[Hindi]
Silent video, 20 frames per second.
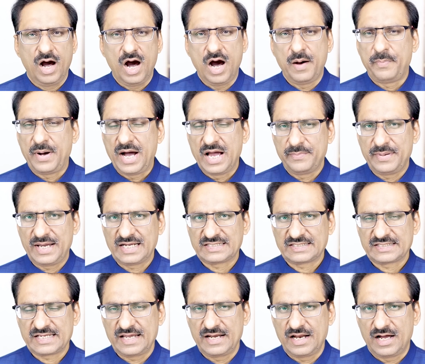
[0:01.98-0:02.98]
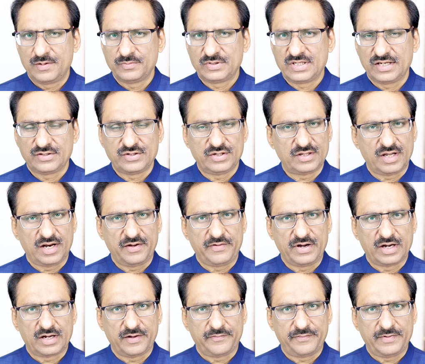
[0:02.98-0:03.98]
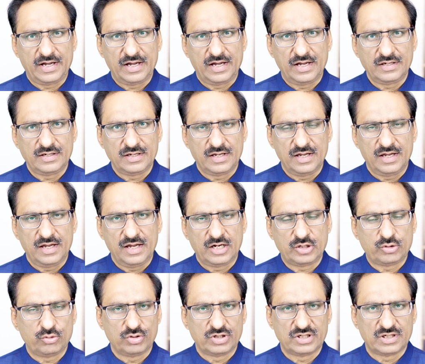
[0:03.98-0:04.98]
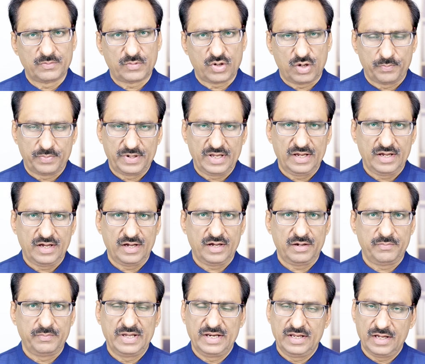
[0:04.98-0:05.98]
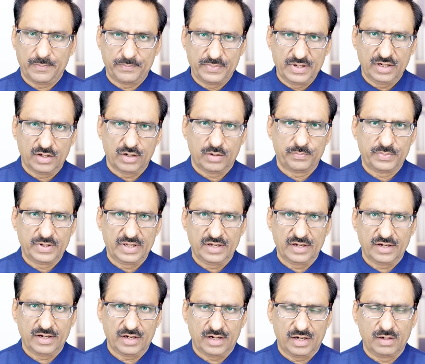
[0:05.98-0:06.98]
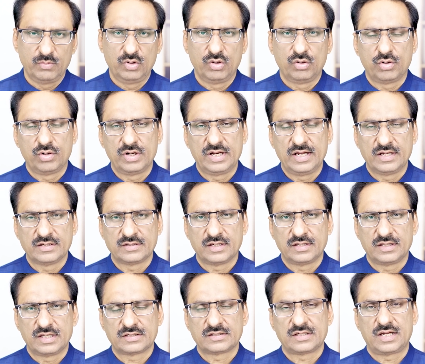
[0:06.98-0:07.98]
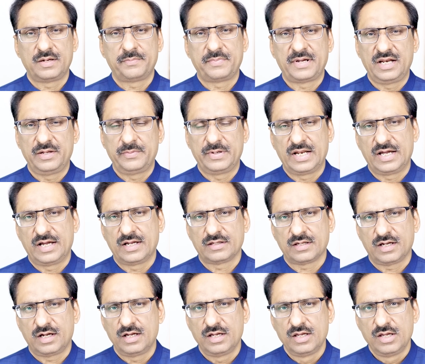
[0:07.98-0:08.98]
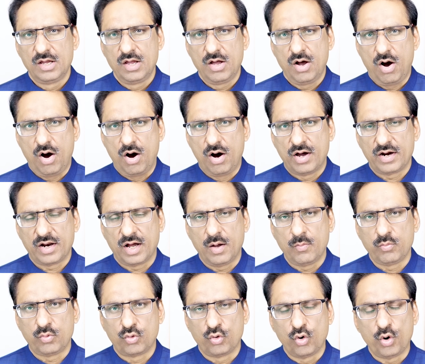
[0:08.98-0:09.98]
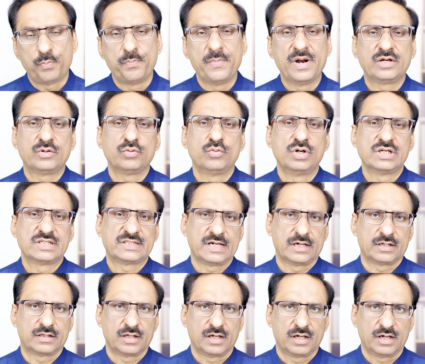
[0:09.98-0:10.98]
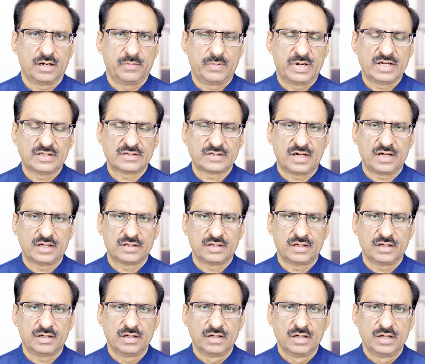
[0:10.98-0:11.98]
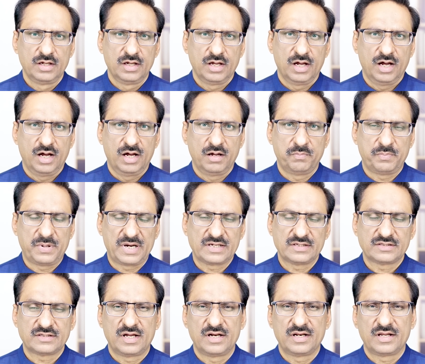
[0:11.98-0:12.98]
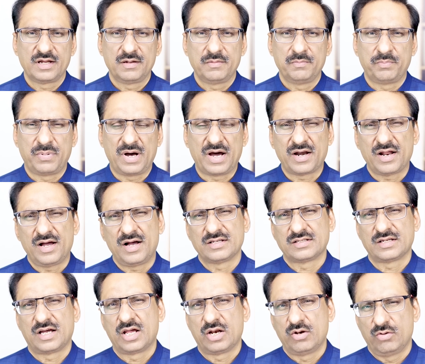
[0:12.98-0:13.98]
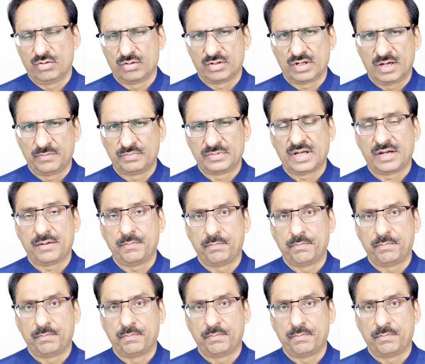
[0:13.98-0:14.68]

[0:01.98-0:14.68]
आप आईबैक्स e के नाम से अच्छी तरह वाकफ़ है ये एक टूरिज़्म कंपनी है मेरी अपनी कंपनी है हम लोगों ने इसे 10 साल पहले बनाया था और हम ग्रुप में टूर्स करते हैं हमारे साथ पाकिस्तान के बारह हज़ार लोग अब तक